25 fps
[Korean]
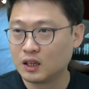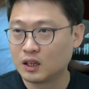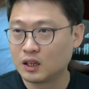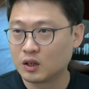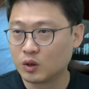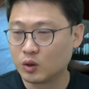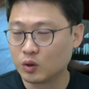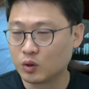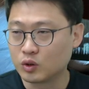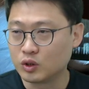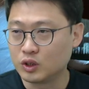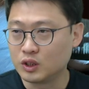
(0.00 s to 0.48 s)

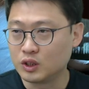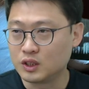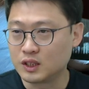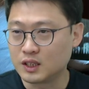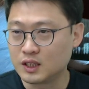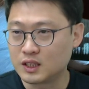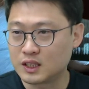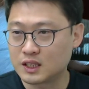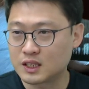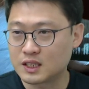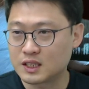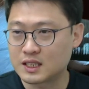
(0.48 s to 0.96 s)
이거는 이제
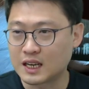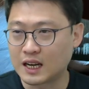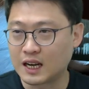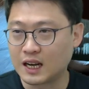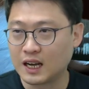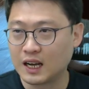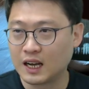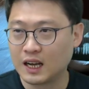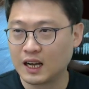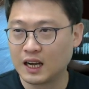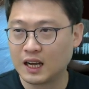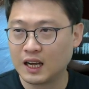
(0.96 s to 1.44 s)
식사
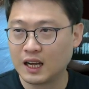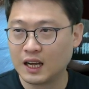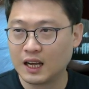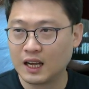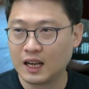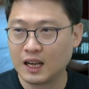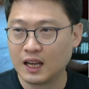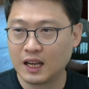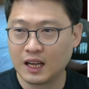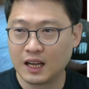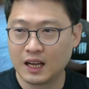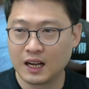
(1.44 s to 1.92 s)

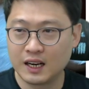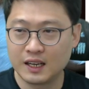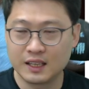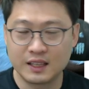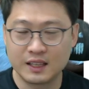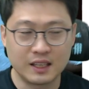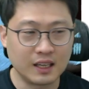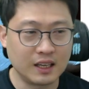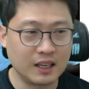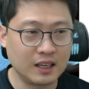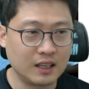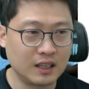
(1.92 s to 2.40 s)

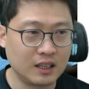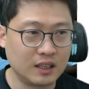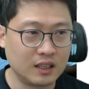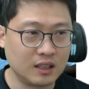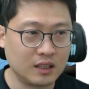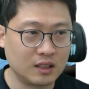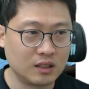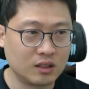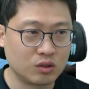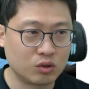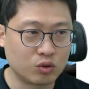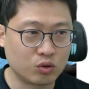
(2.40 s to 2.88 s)
할때
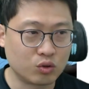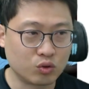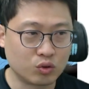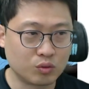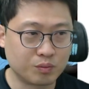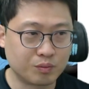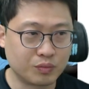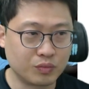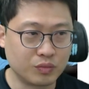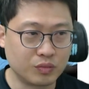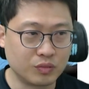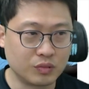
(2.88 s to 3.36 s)

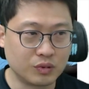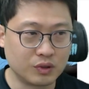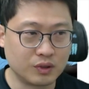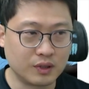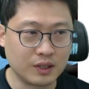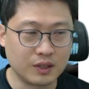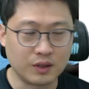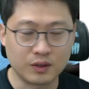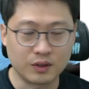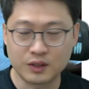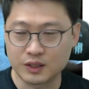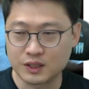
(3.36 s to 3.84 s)
중국
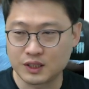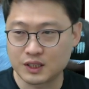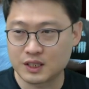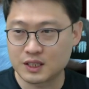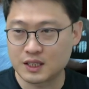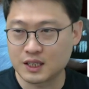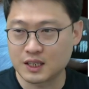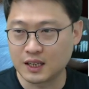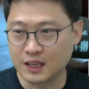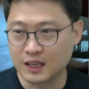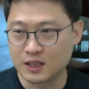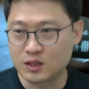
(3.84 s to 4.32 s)
분들의 어떤
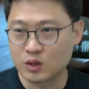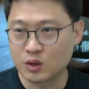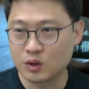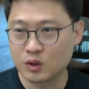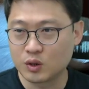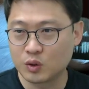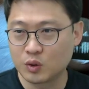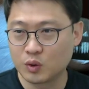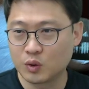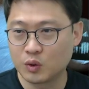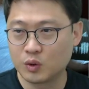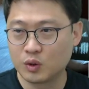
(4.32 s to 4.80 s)
식사
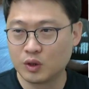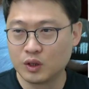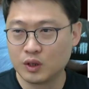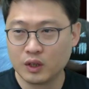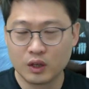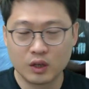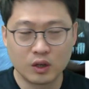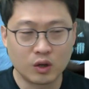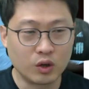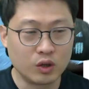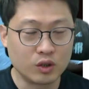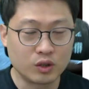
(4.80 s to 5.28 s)
예절도
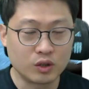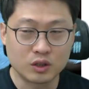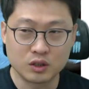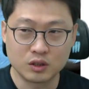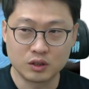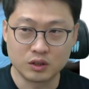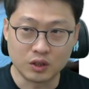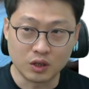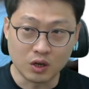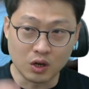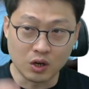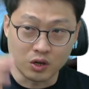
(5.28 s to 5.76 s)
거의
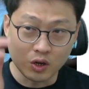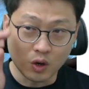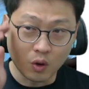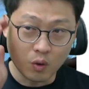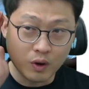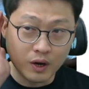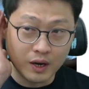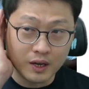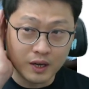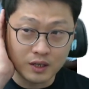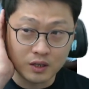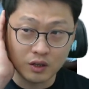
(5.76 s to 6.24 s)
그
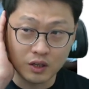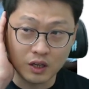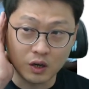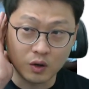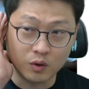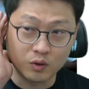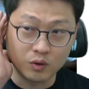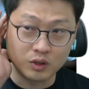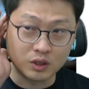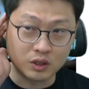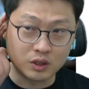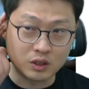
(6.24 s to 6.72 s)
영화에서
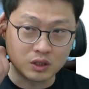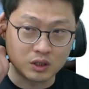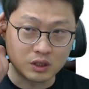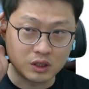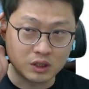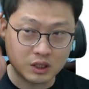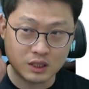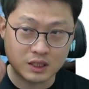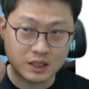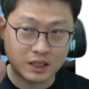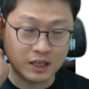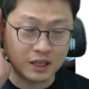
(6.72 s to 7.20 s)
나오는 그
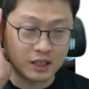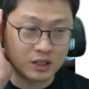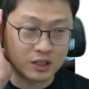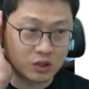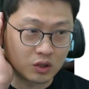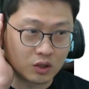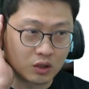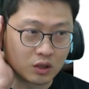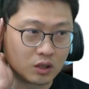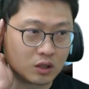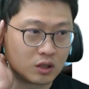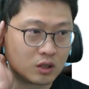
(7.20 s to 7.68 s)
식사
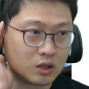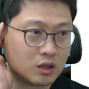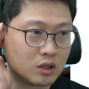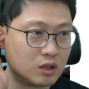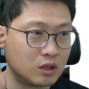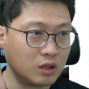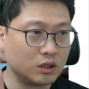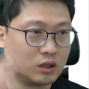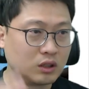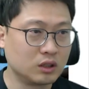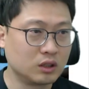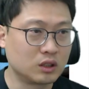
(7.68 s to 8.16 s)
예절
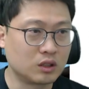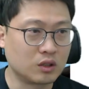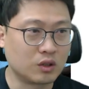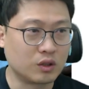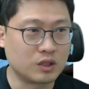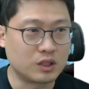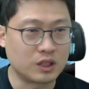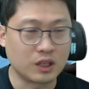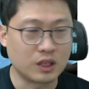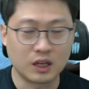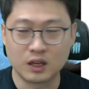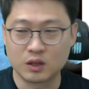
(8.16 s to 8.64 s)
그걸
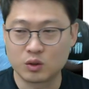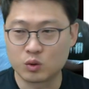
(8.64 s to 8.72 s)
제가